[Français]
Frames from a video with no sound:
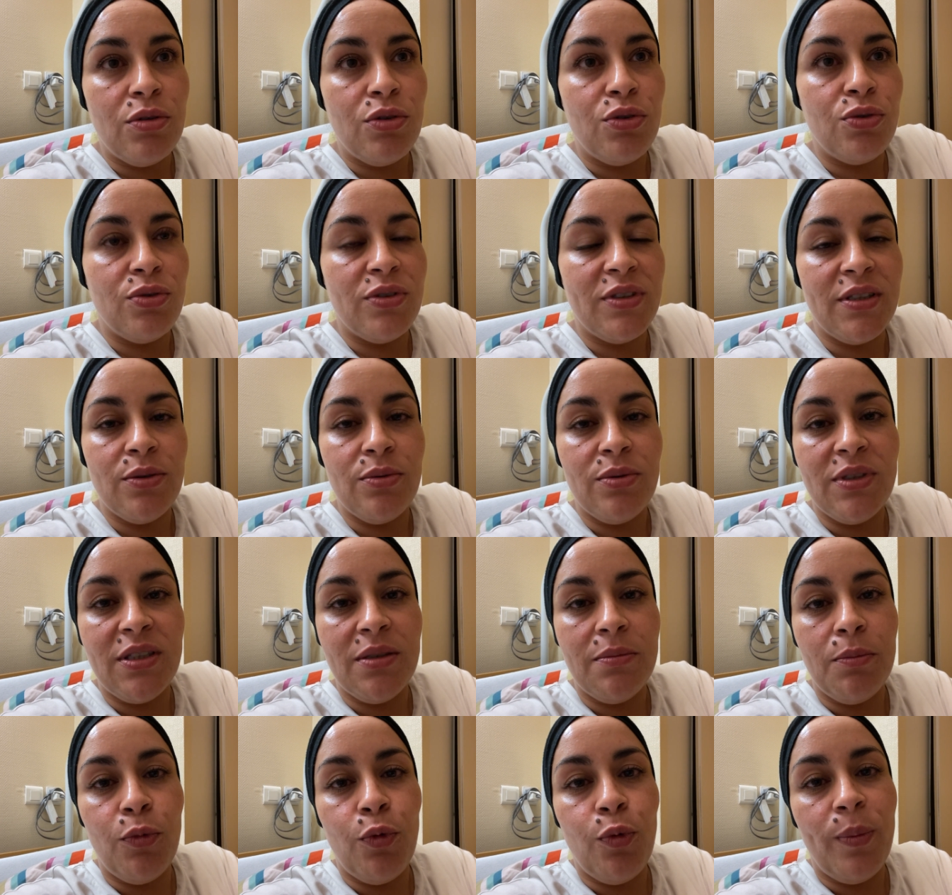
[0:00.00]
Je sais
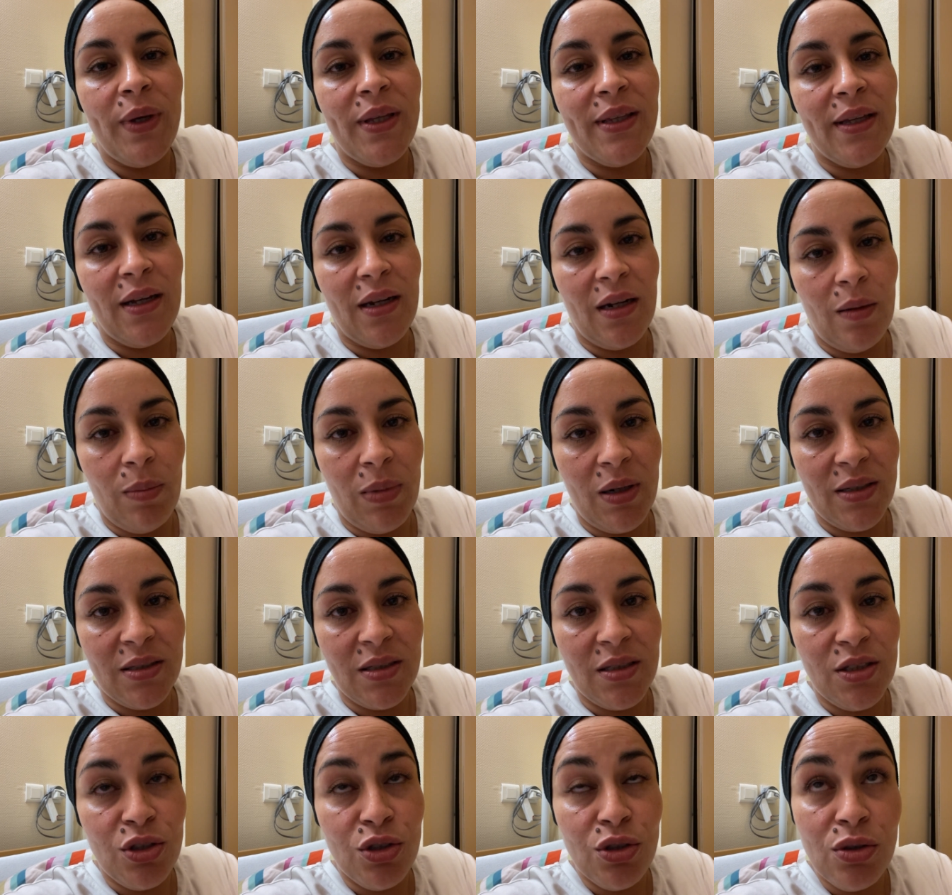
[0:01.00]
aussi me mettre à la place
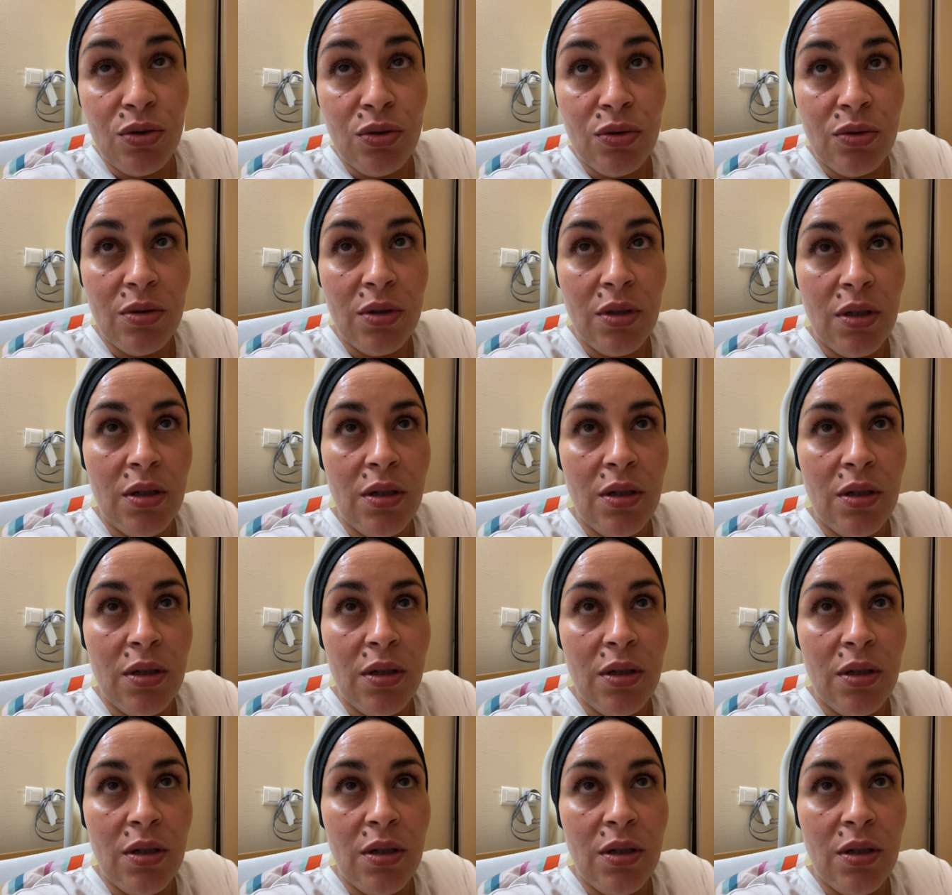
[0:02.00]
des gens.